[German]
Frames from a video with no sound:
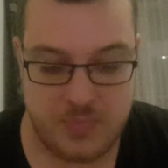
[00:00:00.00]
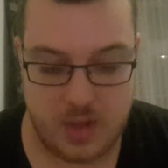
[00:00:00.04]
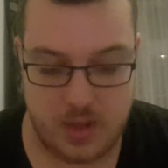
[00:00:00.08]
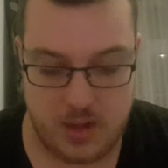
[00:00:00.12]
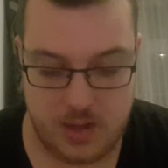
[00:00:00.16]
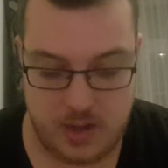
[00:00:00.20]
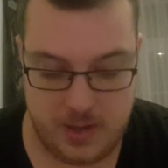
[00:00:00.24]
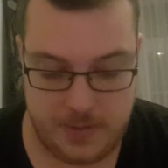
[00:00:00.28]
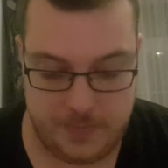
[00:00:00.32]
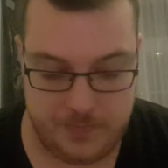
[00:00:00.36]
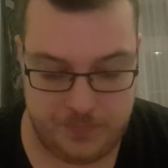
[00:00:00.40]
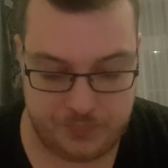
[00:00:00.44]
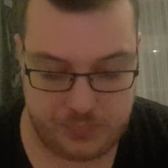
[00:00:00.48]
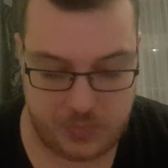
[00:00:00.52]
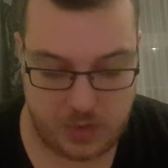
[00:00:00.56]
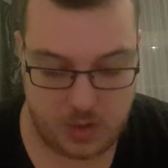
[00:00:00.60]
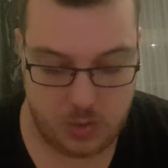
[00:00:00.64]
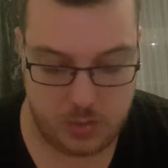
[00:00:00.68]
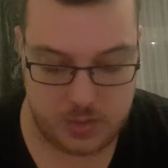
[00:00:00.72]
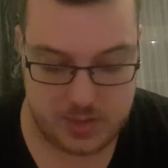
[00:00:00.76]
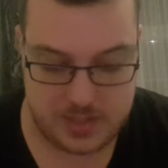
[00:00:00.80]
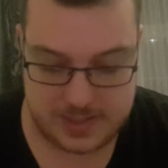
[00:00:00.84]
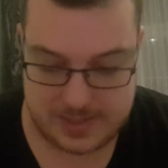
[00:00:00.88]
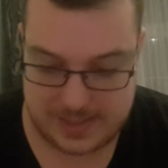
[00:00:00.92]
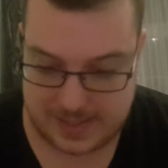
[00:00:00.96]
Ähm,
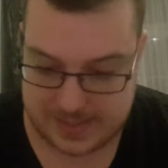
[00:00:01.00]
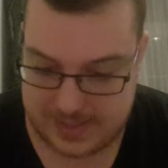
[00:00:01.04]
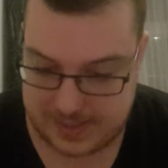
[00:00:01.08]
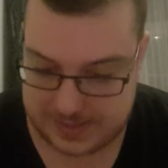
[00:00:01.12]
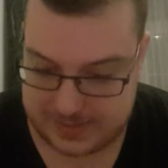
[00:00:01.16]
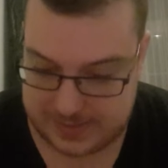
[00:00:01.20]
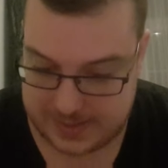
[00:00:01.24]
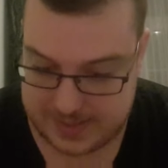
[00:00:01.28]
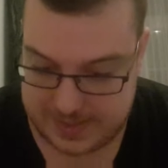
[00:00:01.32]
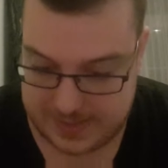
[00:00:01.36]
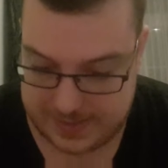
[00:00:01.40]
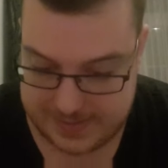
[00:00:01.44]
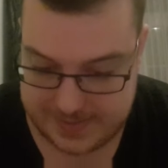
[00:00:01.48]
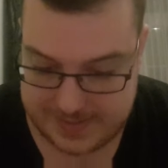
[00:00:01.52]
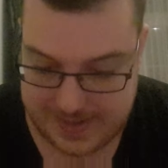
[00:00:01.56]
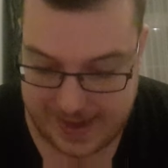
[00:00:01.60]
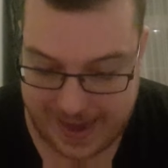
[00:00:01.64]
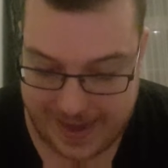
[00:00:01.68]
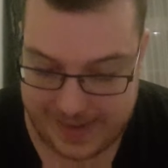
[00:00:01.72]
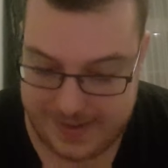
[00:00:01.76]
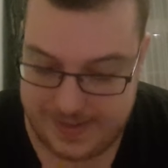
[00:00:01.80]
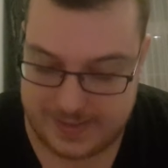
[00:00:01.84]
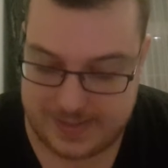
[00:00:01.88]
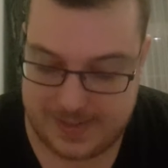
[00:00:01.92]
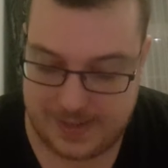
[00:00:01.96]
und das hat tatsächlich
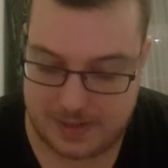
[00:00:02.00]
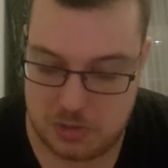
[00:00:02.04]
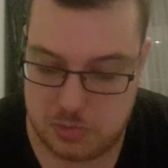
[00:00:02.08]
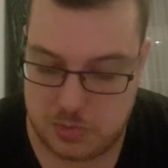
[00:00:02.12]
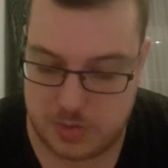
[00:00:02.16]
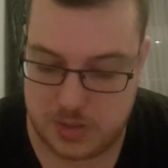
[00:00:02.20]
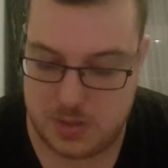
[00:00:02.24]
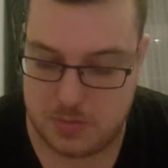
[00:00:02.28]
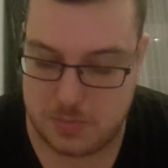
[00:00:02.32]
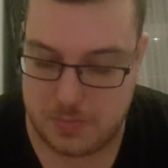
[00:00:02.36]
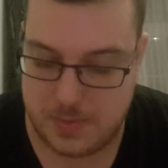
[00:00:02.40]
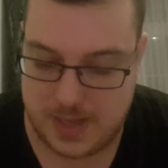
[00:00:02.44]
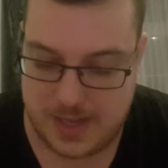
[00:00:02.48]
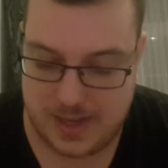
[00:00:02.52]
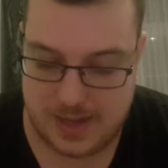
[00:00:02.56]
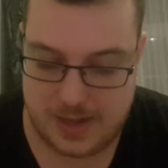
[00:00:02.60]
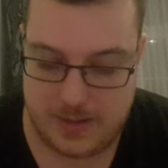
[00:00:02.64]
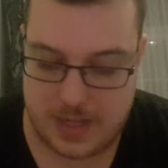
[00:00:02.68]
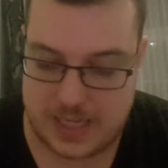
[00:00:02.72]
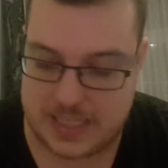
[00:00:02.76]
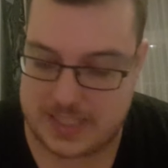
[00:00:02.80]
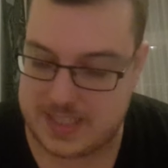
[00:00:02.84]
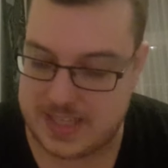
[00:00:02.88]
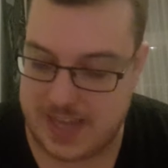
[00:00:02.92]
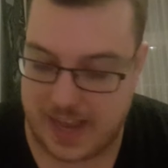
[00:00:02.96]
eine Kalorie
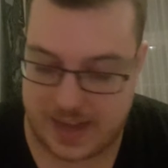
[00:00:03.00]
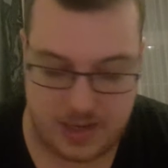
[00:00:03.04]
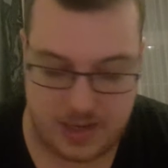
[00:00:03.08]
mehr als die